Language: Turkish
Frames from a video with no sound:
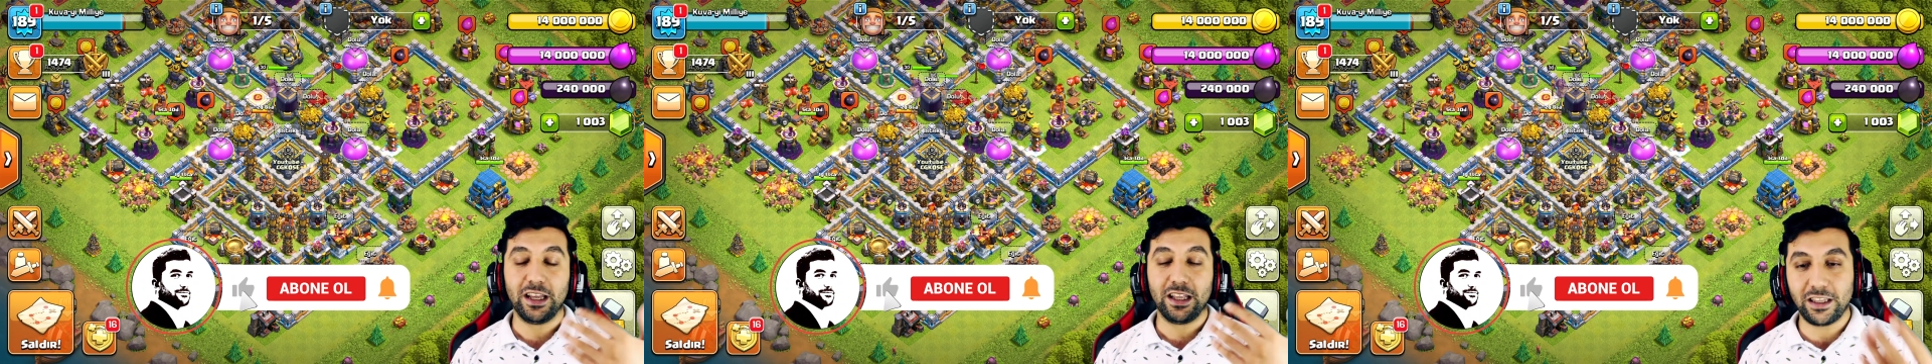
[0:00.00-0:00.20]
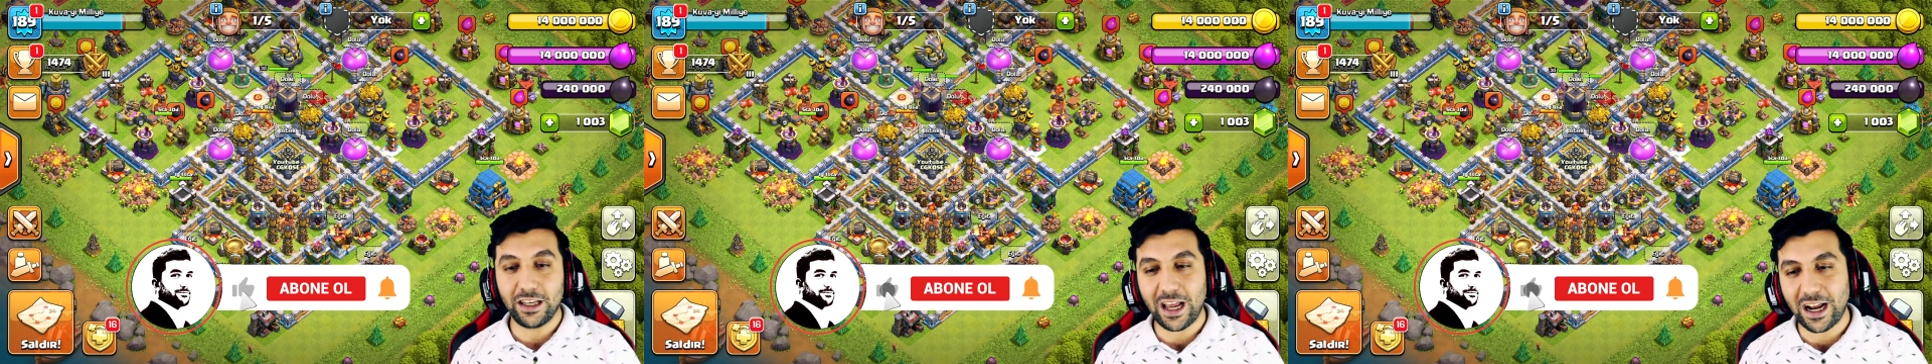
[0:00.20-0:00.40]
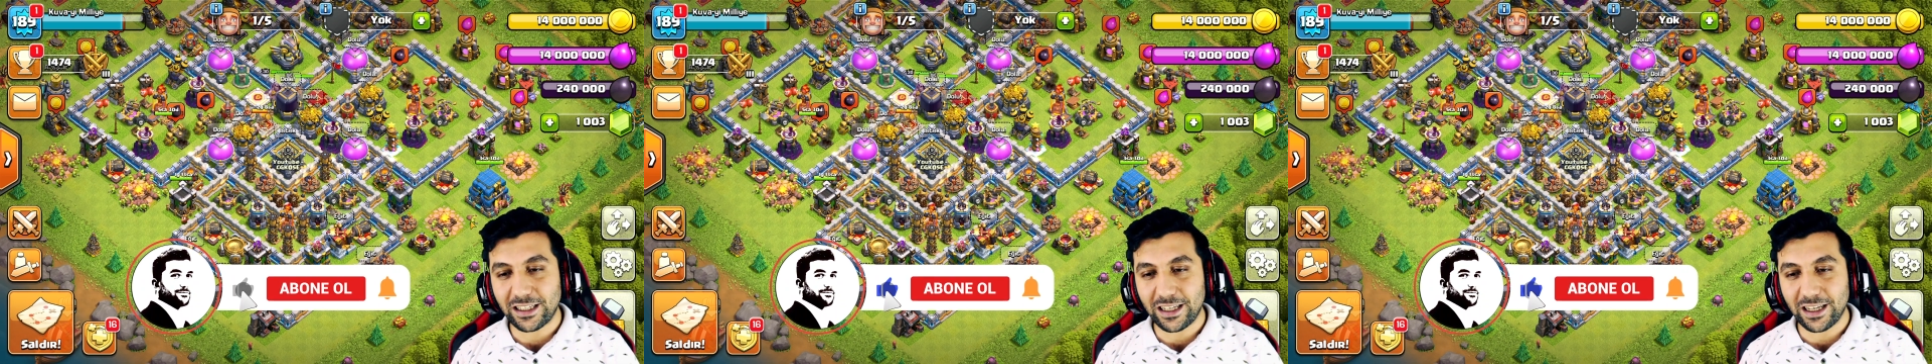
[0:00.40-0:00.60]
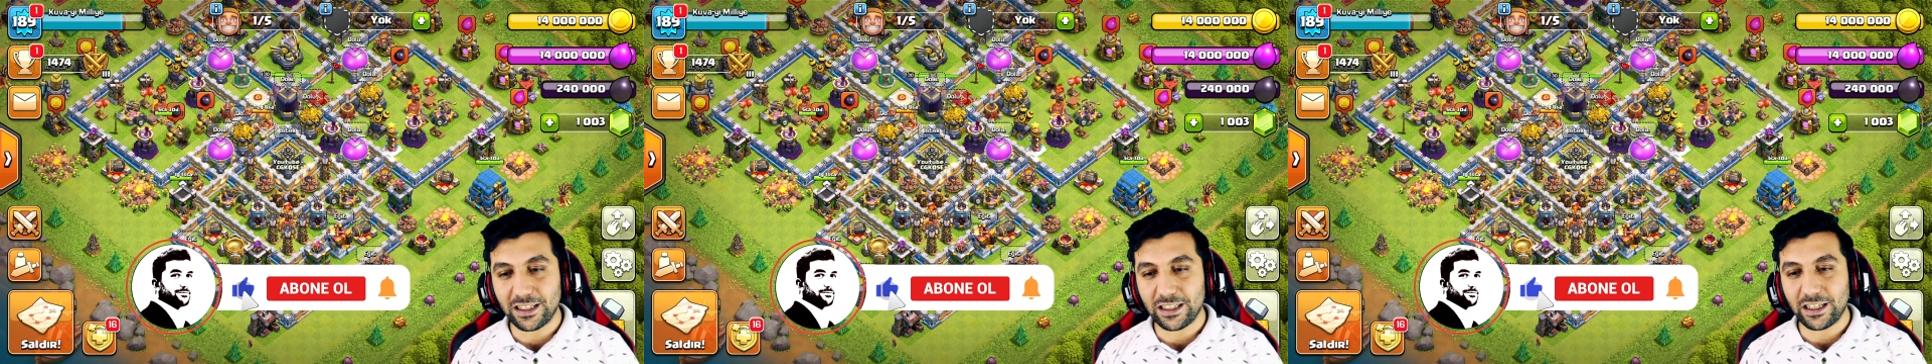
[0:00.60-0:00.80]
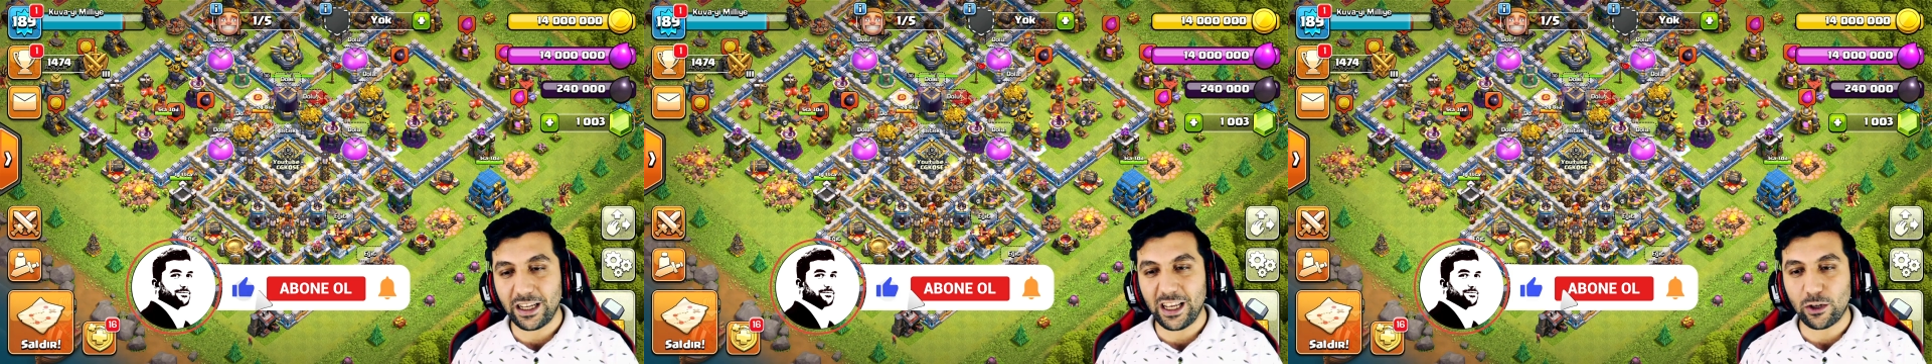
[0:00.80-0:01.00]
Dilerseniz
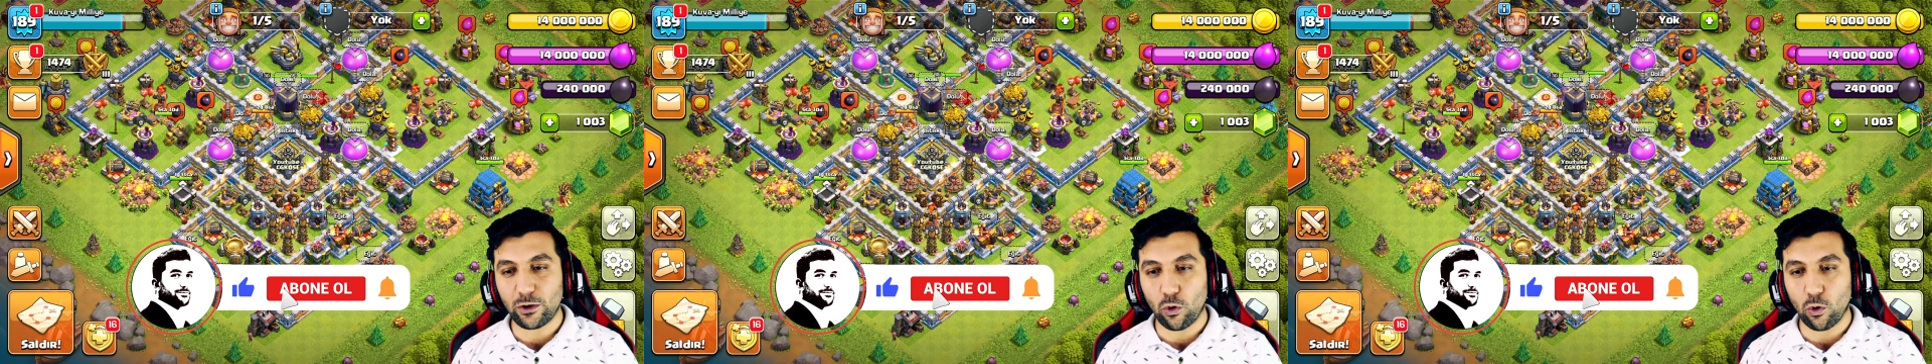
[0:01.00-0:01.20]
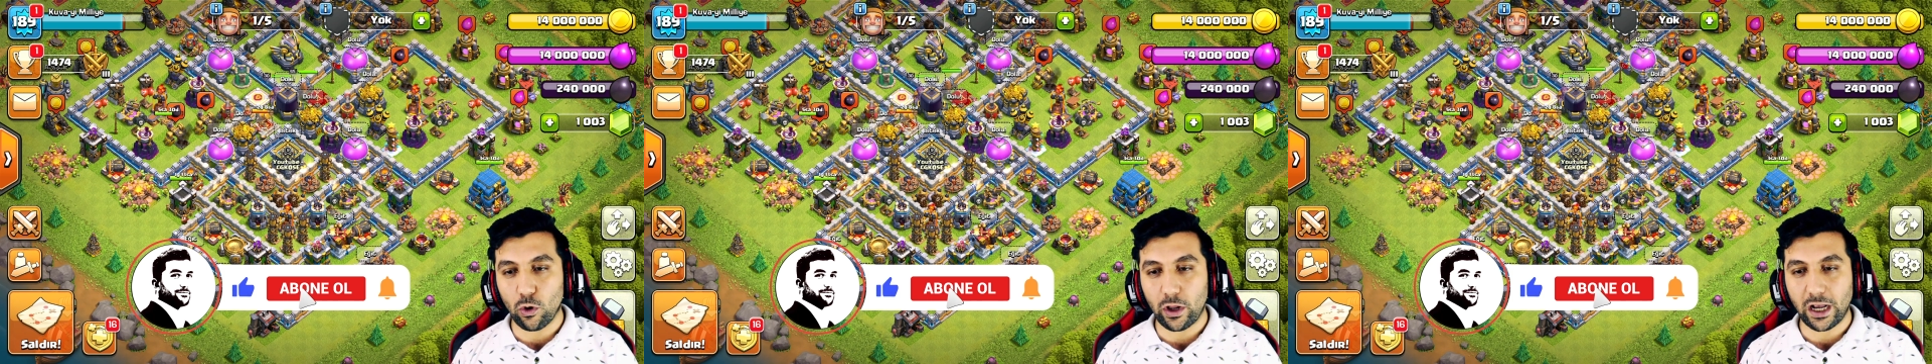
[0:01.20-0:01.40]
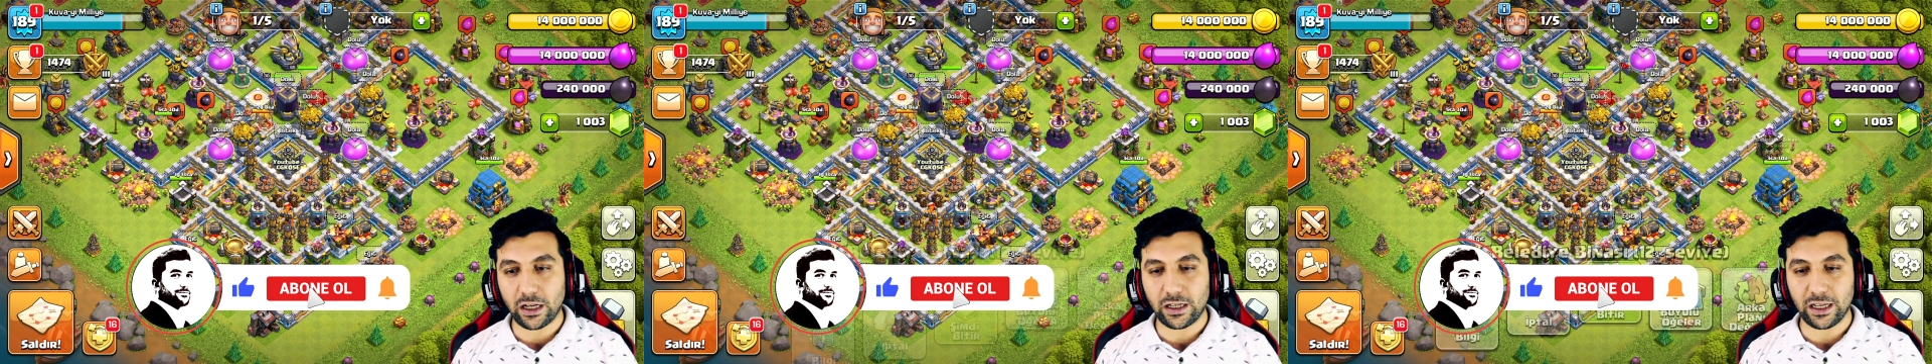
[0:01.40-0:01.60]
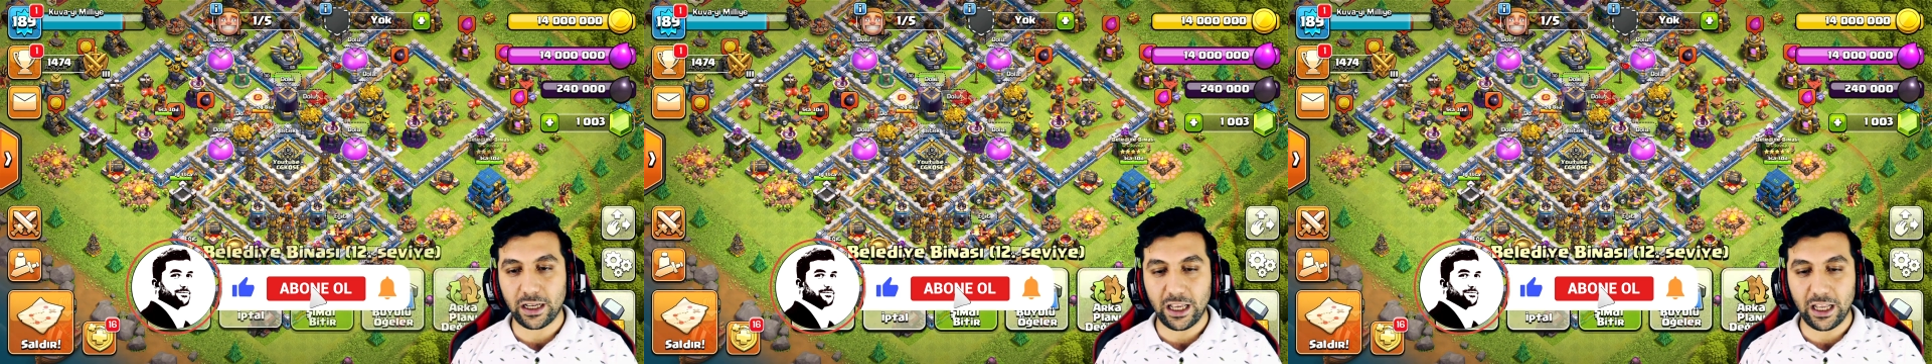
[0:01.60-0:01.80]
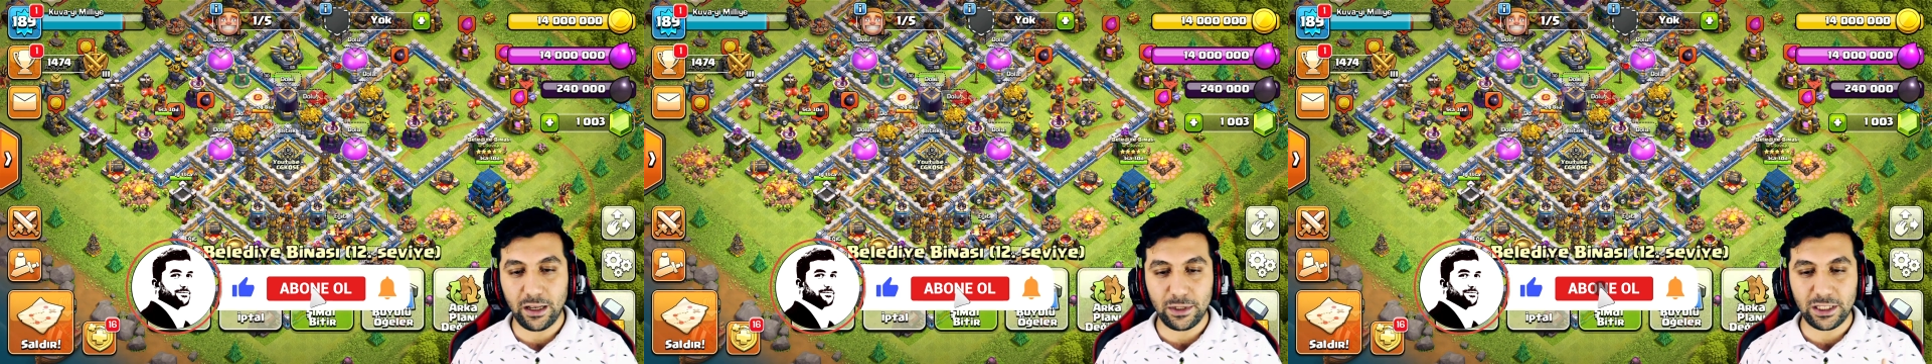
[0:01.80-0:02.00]
ilk olarak
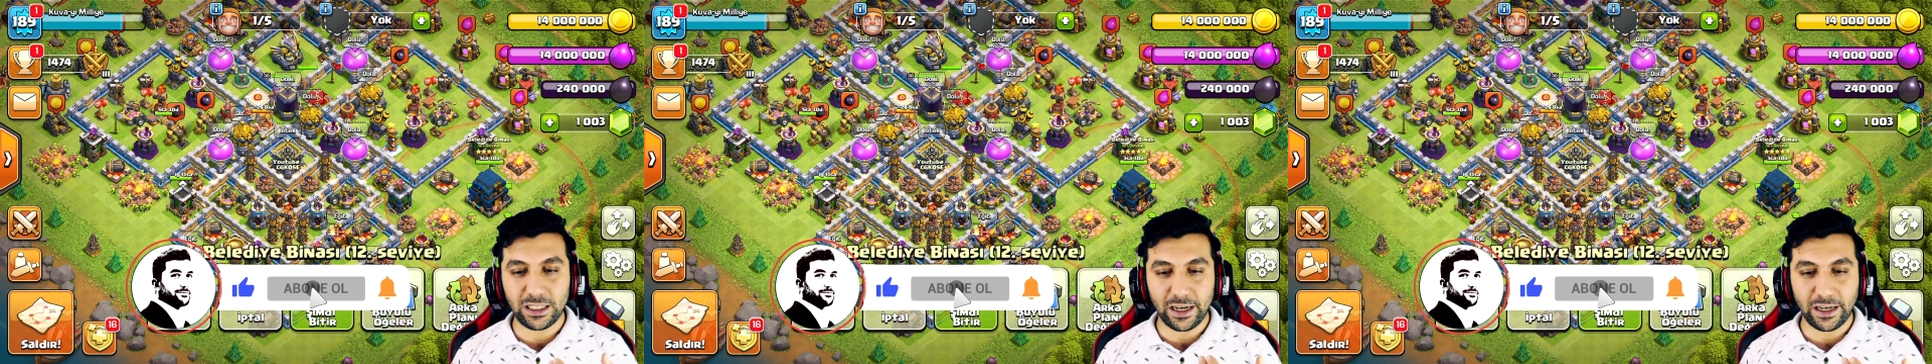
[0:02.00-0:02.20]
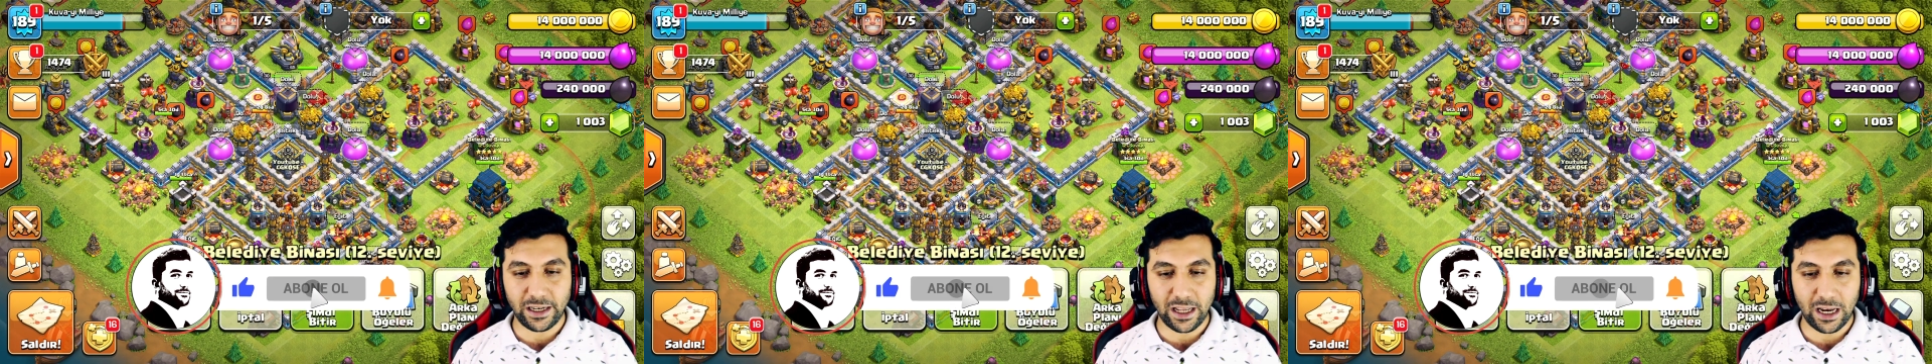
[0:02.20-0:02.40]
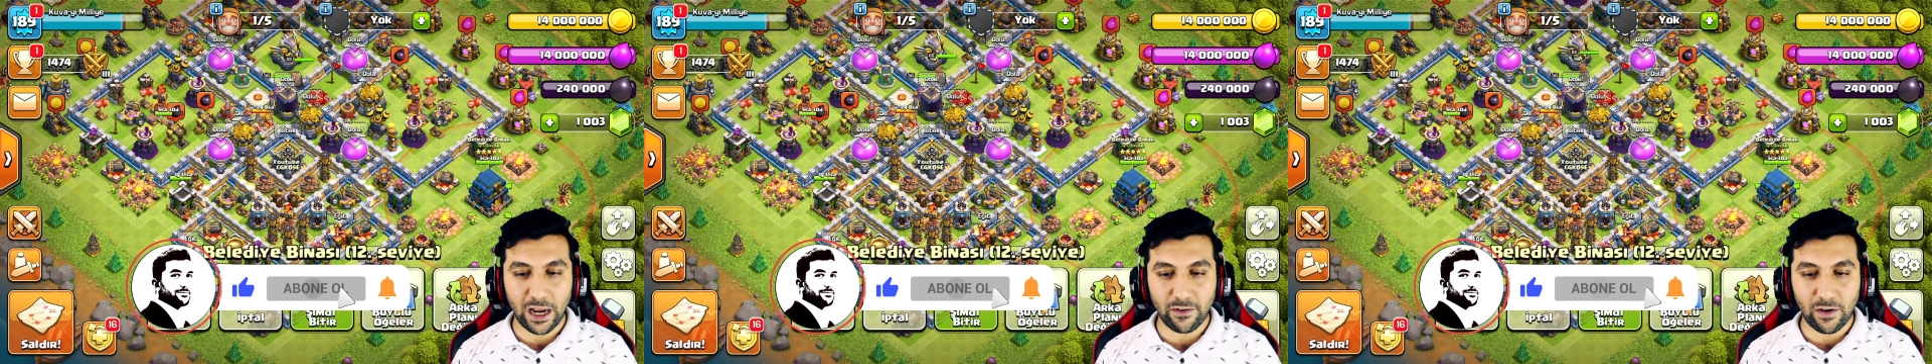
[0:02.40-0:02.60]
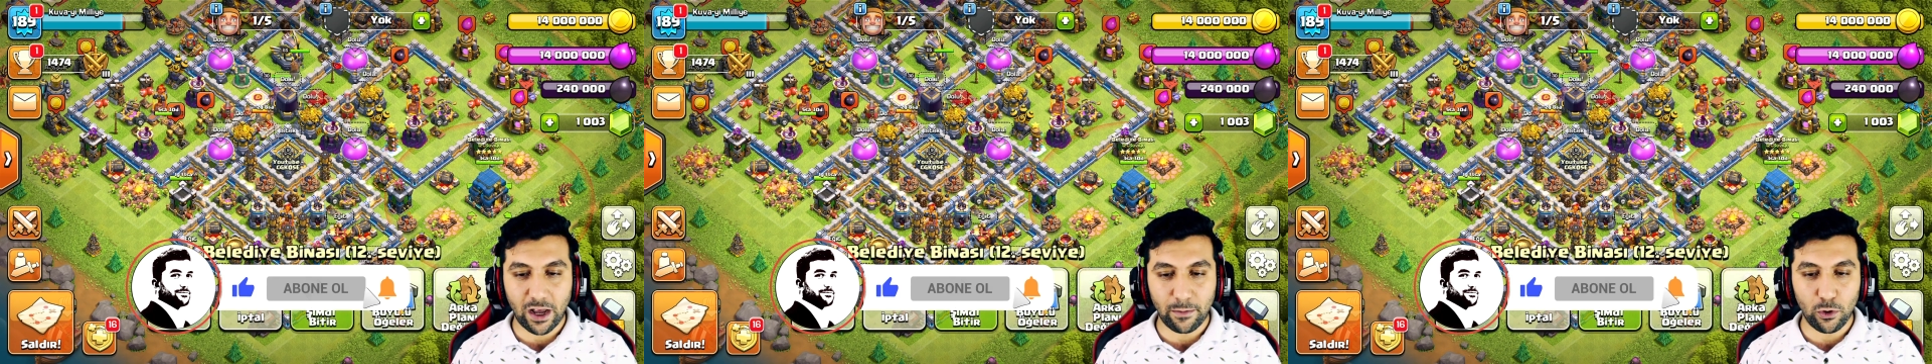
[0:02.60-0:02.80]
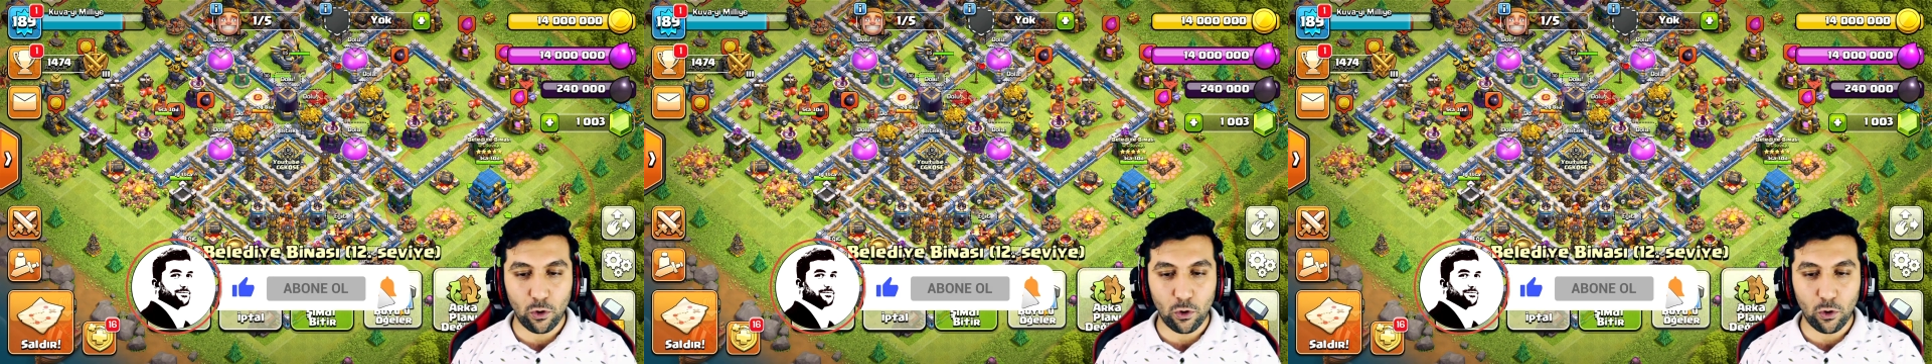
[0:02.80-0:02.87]
elimizde neler var bir